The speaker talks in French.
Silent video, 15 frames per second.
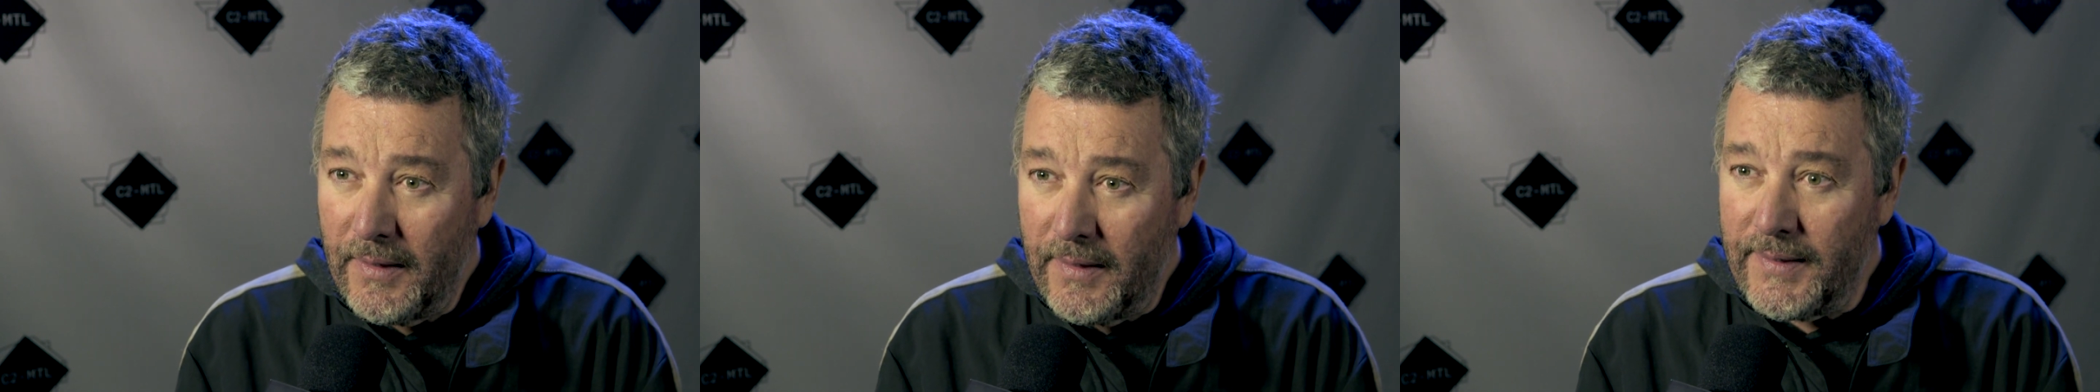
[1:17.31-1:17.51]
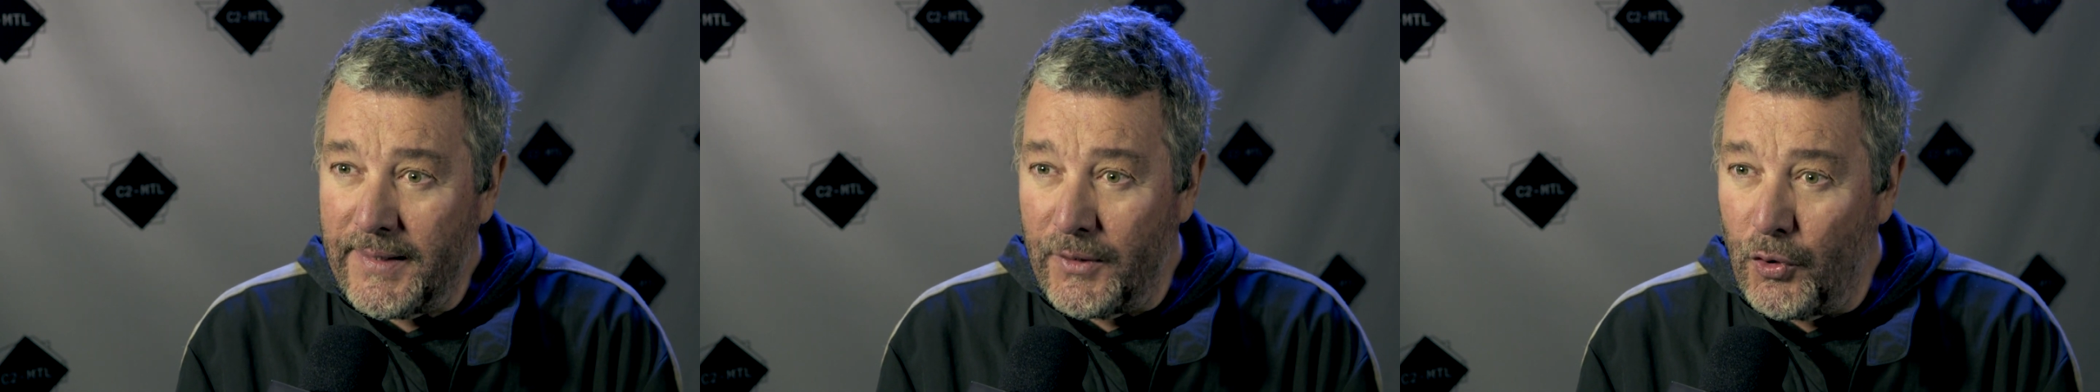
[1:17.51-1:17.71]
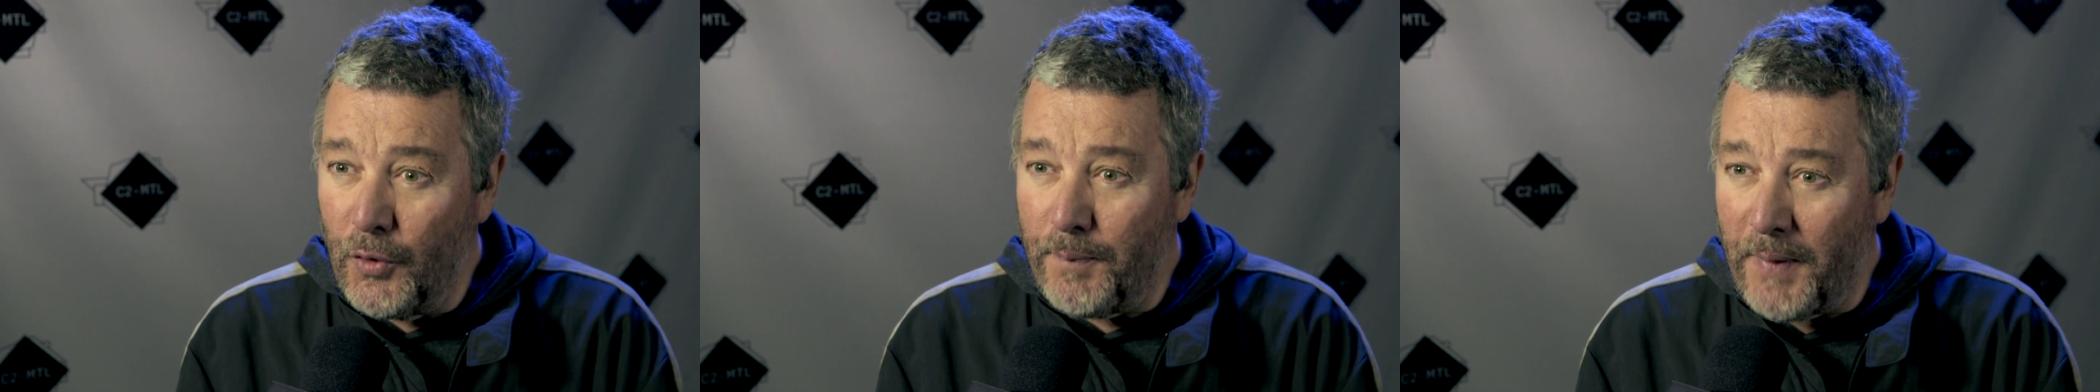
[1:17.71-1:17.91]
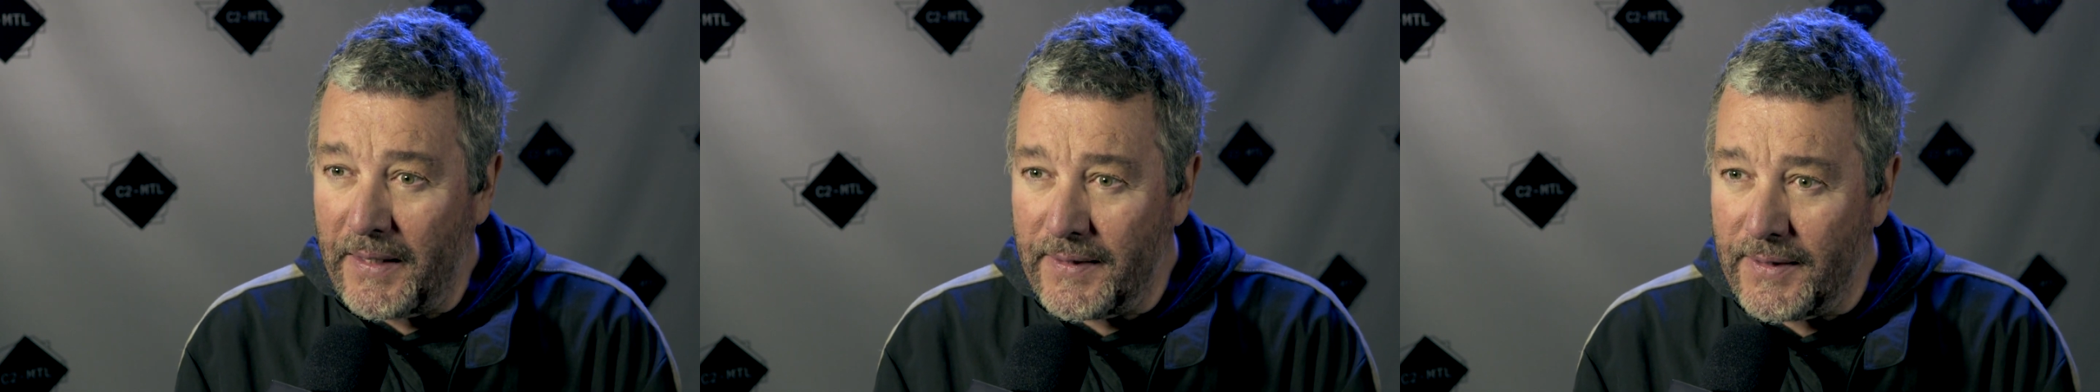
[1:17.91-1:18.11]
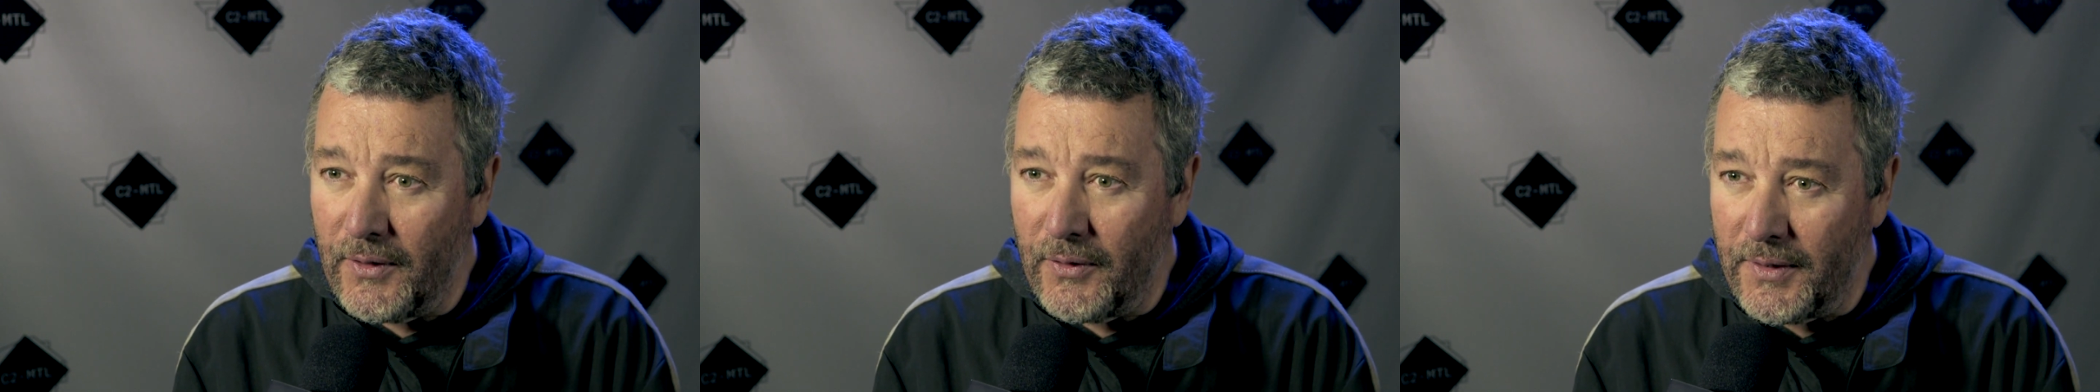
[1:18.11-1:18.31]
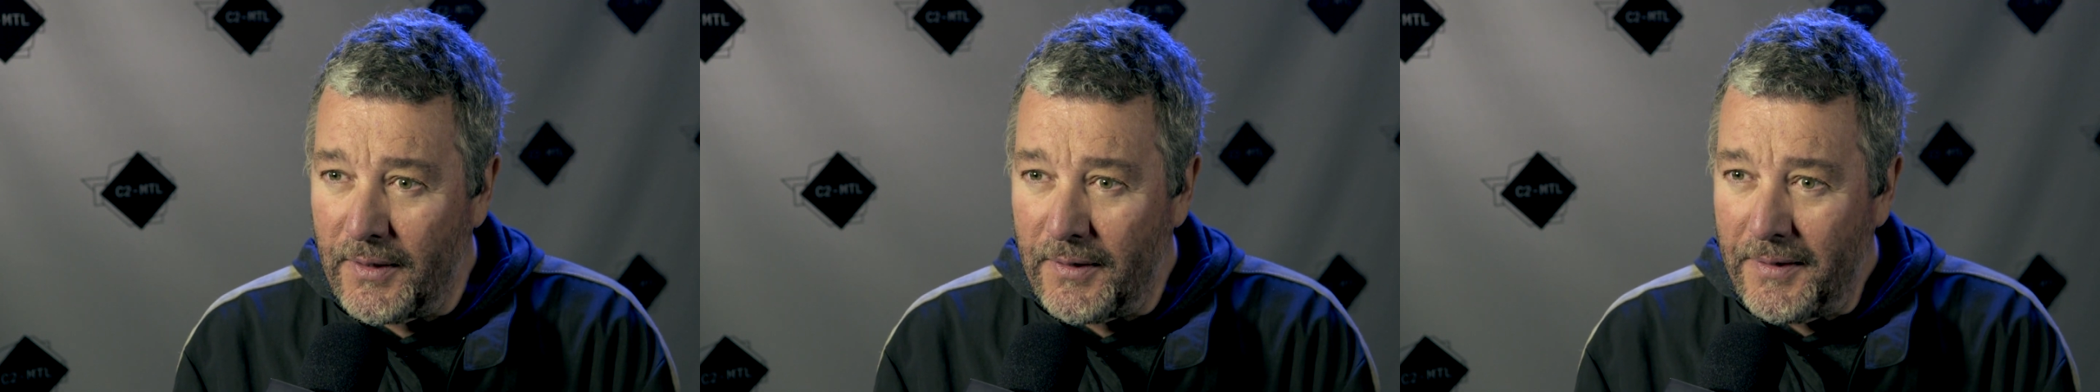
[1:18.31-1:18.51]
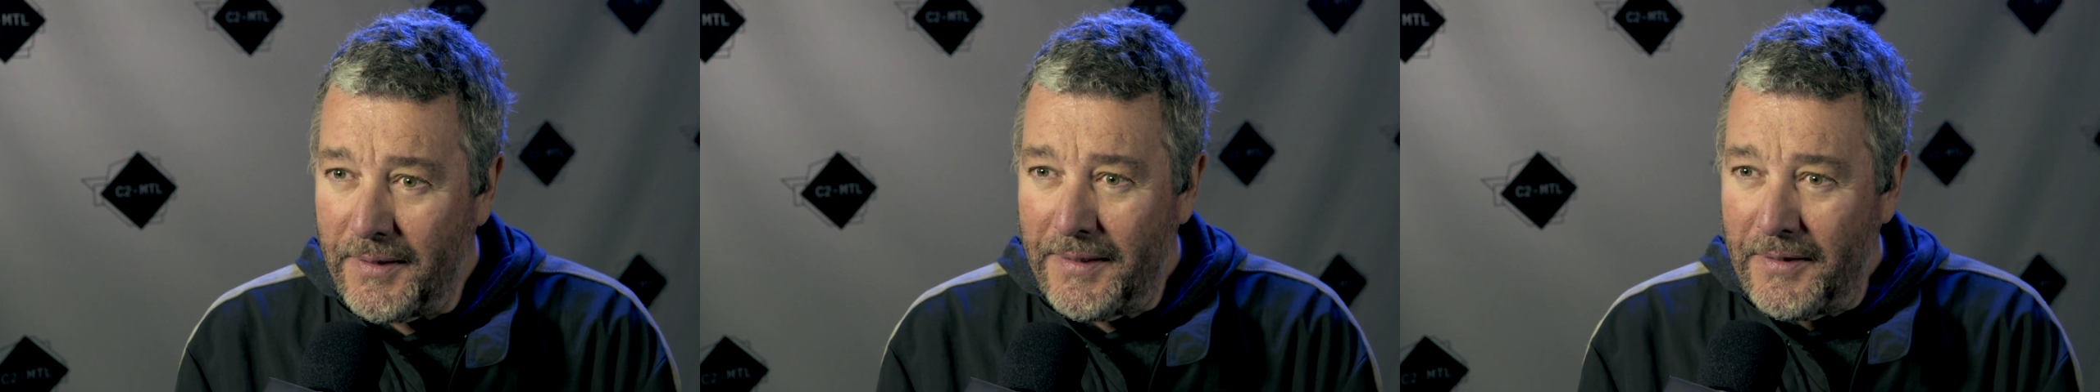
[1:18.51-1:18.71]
C'est deux personnes.